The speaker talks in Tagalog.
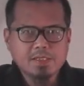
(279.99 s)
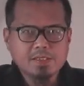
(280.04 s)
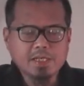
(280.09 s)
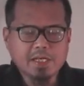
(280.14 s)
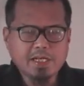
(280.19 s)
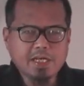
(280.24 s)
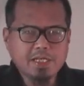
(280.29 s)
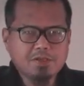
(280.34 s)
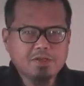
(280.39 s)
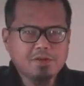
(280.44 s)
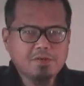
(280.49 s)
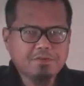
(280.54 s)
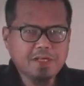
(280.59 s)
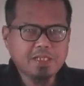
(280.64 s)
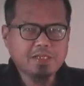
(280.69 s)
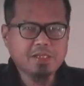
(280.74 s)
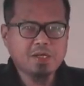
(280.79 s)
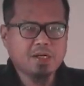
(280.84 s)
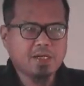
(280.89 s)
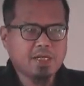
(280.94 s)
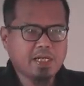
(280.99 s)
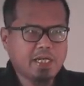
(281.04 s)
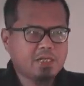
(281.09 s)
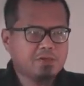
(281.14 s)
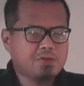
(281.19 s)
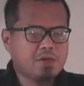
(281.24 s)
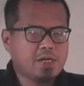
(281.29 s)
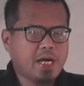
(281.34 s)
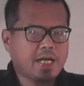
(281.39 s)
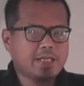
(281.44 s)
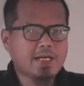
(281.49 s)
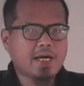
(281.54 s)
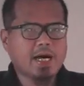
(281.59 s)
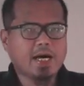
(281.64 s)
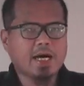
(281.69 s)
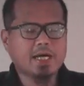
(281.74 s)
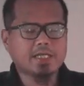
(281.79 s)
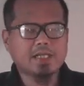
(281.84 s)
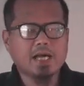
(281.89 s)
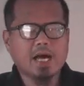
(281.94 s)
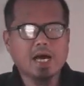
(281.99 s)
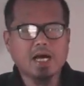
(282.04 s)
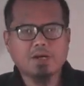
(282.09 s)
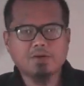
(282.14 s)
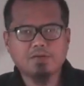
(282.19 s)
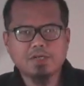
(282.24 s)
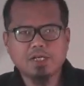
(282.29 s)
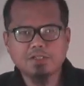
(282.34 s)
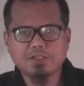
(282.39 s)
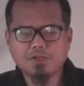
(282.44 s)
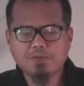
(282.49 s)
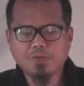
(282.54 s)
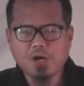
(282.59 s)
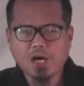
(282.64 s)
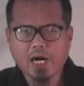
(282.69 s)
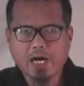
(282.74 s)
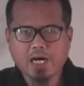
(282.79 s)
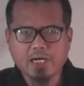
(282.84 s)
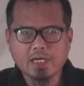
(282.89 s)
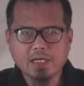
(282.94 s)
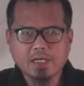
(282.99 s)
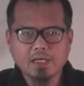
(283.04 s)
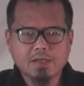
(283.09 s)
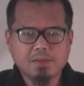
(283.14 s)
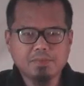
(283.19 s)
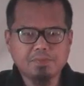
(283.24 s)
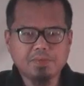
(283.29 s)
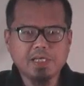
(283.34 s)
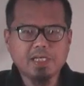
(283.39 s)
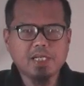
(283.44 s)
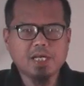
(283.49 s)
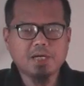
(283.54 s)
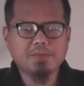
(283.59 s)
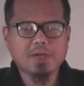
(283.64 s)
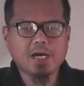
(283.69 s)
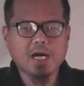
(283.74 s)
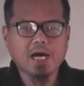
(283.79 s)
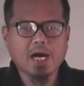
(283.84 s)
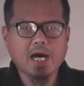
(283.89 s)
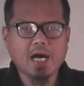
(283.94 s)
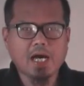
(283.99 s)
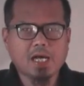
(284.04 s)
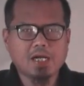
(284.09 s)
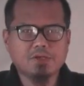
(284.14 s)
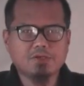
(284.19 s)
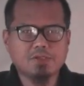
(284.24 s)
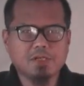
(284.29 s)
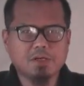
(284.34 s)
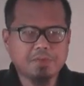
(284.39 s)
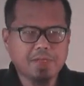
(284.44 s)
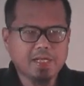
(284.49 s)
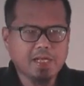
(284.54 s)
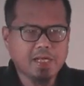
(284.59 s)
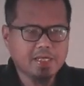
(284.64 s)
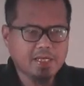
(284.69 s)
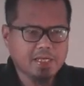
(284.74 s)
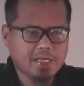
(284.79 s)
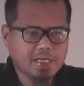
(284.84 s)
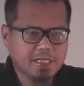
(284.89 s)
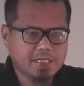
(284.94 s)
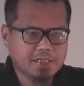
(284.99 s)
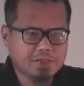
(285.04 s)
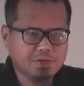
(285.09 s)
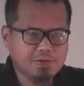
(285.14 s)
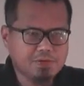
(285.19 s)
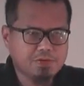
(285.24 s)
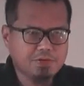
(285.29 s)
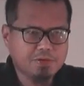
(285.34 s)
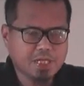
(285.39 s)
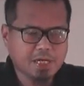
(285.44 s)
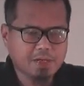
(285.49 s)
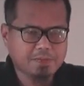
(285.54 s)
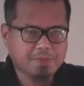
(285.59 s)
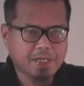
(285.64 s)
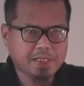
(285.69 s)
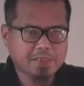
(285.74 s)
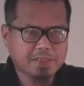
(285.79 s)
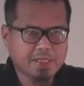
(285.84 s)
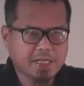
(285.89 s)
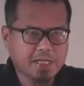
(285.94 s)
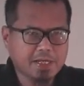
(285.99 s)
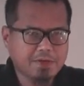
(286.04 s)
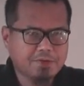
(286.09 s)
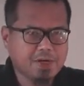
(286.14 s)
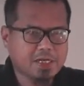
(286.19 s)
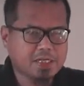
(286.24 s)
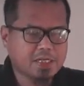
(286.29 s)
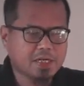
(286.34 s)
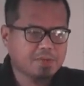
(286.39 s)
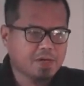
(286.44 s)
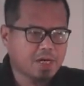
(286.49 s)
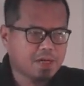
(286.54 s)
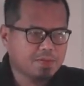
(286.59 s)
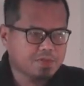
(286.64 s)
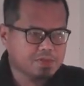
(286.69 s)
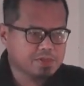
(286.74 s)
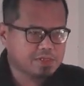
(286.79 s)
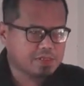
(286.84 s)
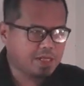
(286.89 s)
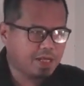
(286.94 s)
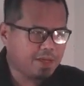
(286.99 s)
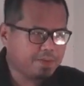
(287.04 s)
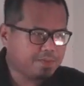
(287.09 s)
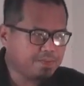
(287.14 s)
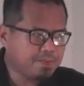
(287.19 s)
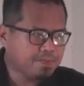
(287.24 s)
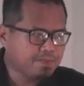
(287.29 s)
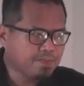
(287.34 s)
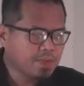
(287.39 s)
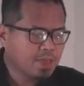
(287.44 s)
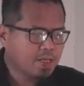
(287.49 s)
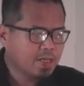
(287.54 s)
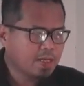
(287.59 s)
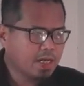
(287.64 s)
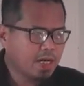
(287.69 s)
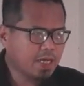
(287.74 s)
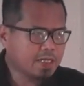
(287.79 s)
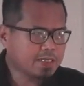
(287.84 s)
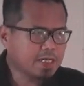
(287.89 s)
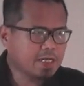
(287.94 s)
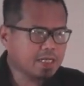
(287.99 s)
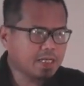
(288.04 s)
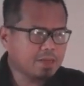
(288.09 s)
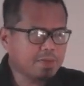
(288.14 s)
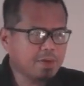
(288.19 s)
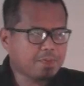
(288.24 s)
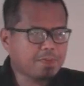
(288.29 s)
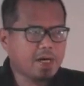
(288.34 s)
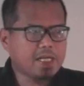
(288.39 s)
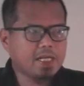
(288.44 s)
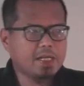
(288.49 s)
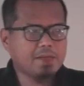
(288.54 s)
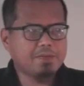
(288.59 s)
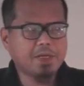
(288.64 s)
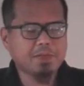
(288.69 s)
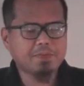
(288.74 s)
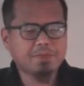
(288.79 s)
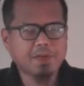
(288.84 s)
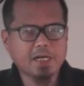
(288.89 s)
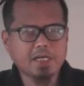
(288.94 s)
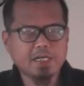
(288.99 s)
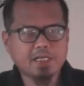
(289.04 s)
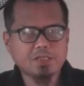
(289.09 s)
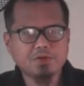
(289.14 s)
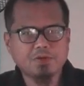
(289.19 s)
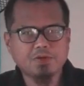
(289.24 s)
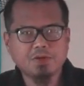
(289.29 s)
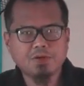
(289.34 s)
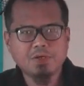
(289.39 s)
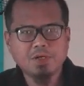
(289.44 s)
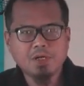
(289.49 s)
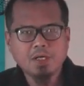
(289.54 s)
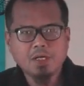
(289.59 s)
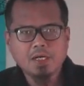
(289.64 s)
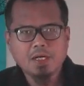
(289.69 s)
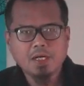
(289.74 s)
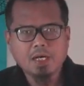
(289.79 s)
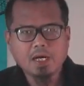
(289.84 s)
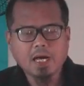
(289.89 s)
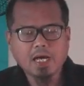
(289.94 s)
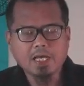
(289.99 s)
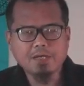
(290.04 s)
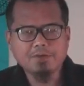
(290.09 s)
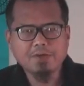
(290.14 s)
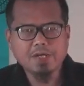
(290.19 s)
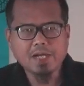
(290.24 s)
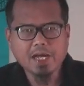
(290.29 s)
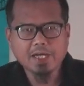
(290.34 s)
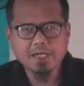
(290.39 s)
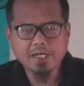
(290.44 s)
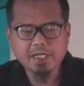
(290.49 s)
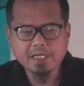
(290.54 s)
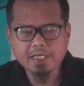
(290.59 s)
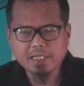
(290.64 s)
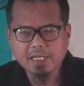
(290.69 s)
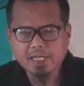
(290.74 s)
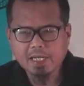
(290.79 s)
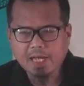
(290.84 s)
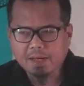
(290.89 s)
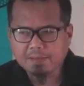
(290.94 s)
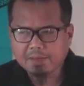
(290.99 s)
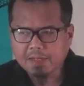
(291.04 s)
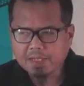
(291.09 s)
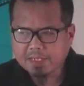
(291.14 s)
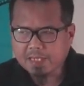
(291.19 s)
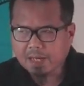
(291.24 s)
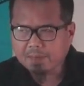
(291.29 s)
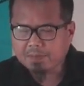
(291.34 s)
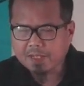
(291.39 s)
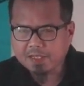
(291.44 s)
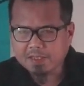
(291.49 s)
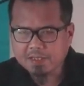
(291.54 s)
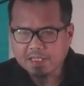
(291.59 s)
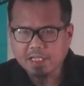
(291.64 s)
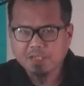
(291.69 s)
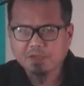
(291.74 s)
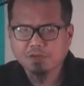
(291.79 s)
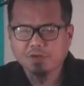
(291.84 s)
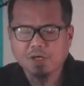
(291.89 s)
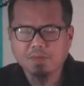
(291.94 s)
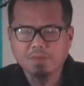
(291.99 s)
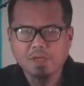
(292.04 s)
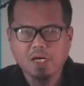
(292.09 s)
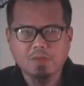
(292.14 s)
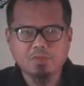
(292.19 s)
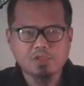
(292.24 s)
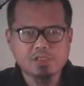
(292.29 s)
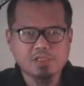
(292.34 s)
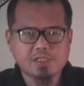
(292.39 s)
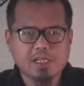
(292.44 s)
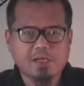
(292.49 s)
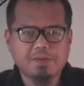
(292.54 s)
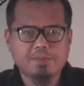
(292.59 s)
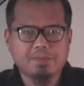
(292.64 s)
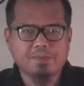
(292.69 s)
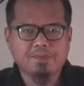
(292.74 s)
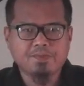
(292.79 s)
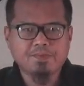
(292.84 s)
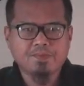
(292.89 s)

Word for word: sa Idul Fitr, Idul Adha at araw ng Jumu'ah bilang mga araw ng pinahihintulutang pagdiriwang ng mga Muslim at ang iba paliban pa rito ay wala ng kinalaman dapat dito ang mga Muslim.